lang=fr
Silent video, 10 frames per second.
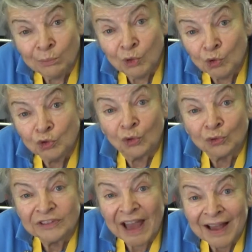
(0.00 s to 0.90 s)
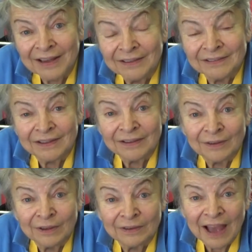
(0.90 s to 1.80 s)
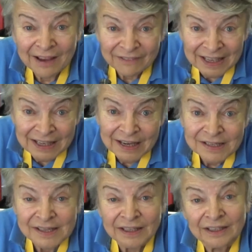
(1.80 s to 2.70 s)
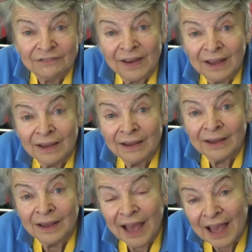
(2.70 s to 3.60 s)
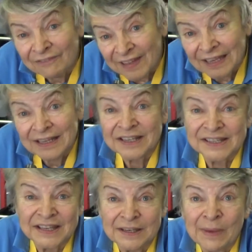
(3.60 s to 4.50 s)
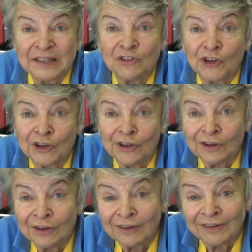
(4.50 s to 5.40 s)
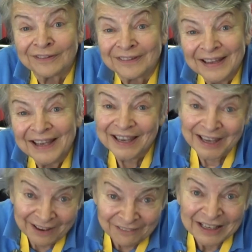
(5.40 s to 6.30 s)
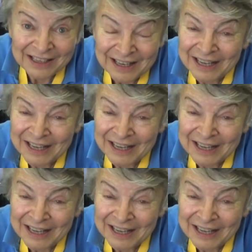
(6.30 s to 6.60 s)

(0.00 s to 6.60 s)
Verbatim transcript: Beaucoup de contacts avec les écrivains, avec les animateurs et avec les